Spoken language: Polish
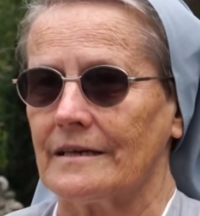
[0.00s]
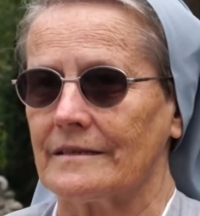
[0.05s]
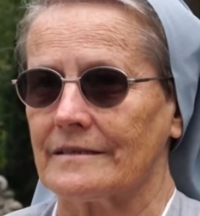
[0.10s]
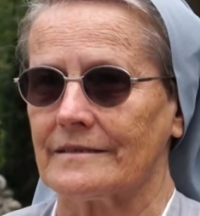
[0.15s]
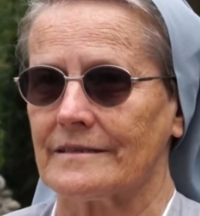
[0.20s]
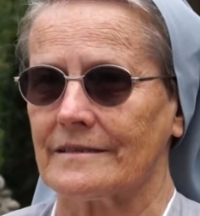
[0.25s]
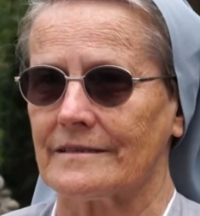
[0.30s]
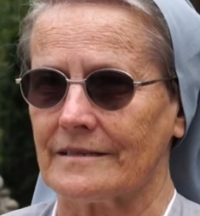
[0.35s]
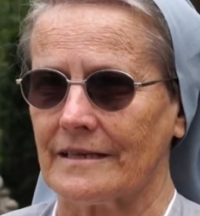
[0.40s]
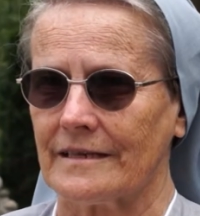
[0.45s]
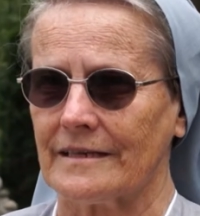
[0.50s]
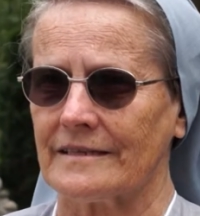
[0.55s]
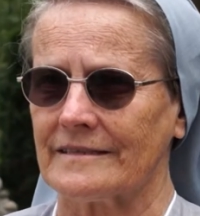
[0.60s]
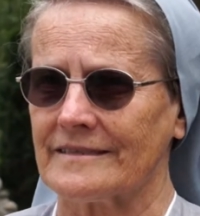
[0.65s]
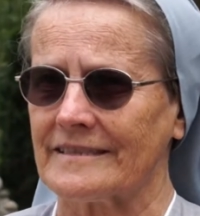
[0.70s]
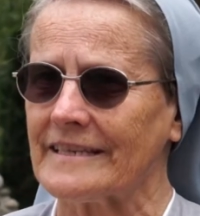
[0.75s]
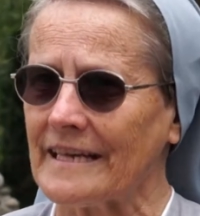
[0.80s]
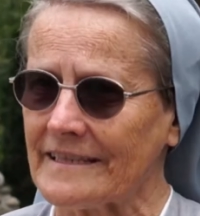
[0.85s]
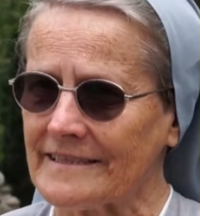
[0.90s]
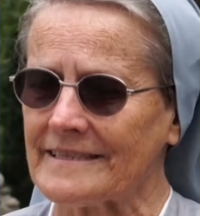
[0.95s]
z,
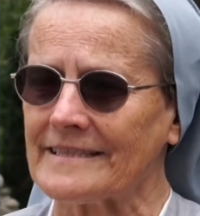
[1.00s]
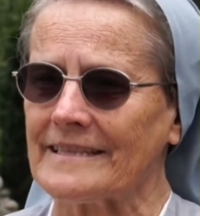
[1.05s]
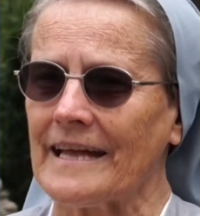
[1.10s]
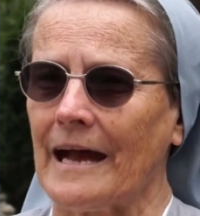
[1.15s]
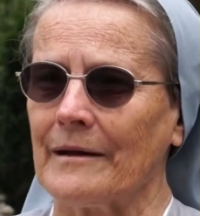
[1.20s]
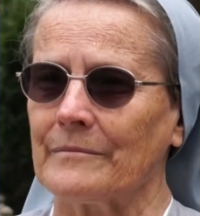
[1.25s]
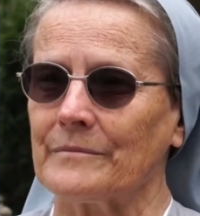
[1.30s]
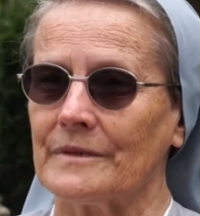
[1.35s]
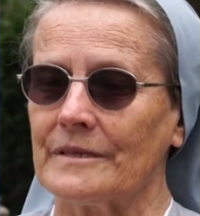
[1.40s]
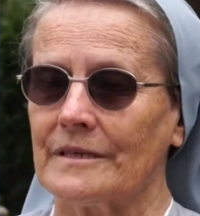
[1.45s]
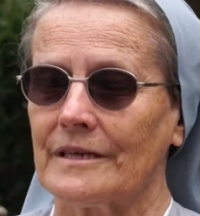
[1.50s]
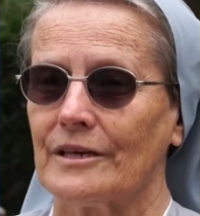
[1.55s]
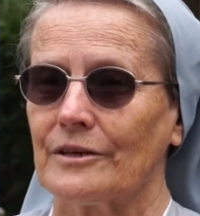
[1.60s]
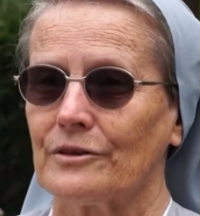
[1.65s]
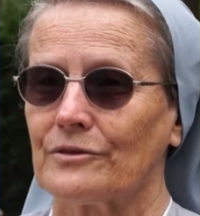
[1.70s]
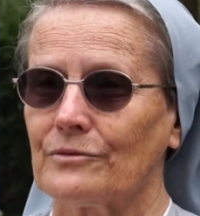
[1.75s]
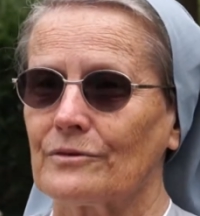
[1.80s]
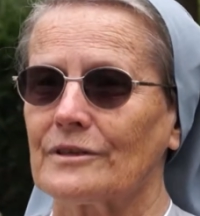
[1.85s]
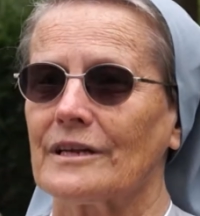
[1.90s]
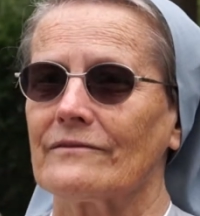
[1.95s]
z gestami,
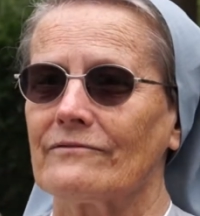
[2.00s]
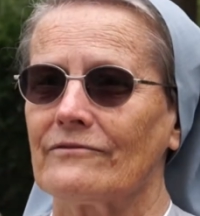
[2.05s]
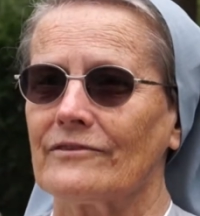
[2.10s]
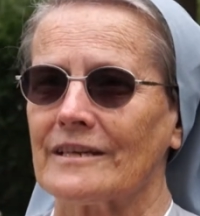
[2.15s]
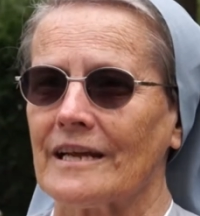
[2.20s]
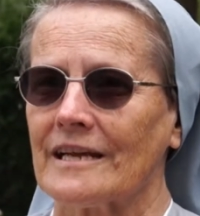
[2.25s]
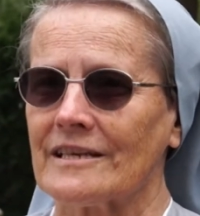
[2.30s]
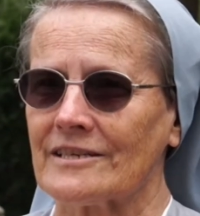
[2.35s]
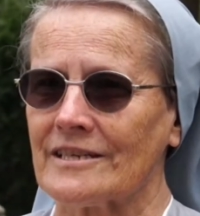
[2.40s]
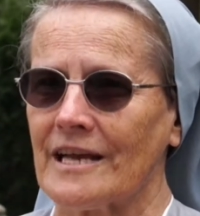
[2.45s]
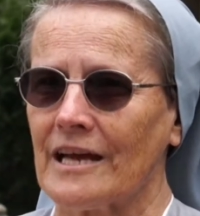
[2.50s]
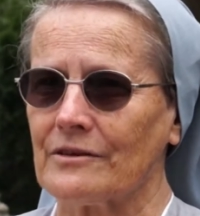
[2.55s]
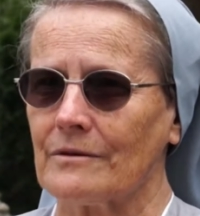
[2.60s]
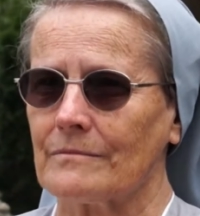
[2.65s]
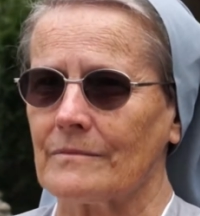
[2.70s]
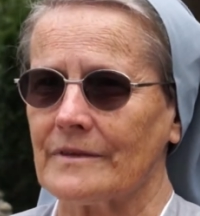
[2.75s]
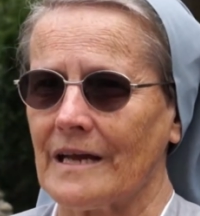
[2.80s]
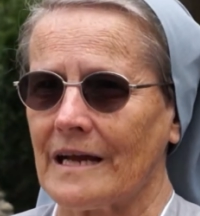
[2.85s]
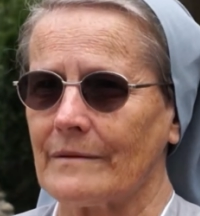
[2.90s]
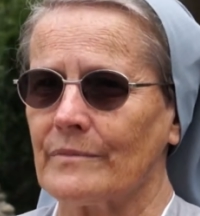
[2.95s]
które
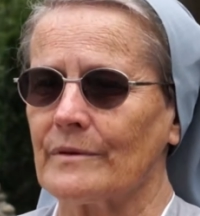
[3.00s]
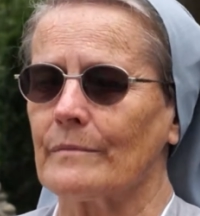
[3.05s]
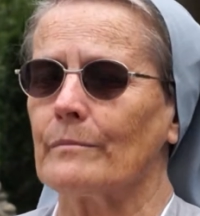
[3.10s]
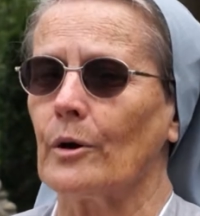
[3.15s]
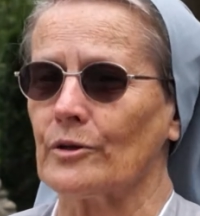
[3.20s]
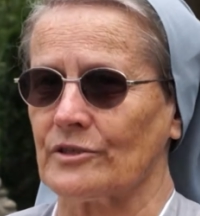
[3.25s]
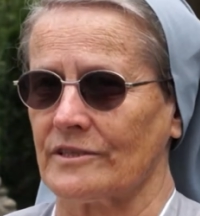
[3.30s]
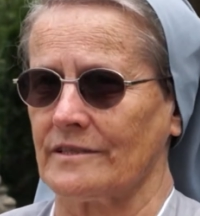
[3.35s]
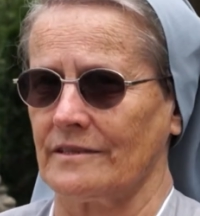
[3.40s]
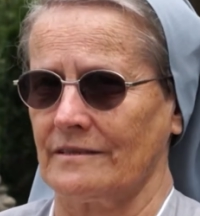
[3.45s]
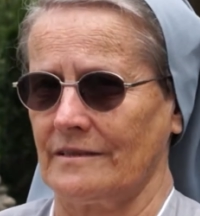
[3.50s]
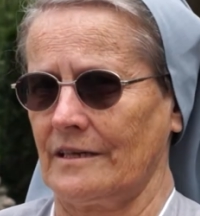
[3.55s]
wyrażają jakby moc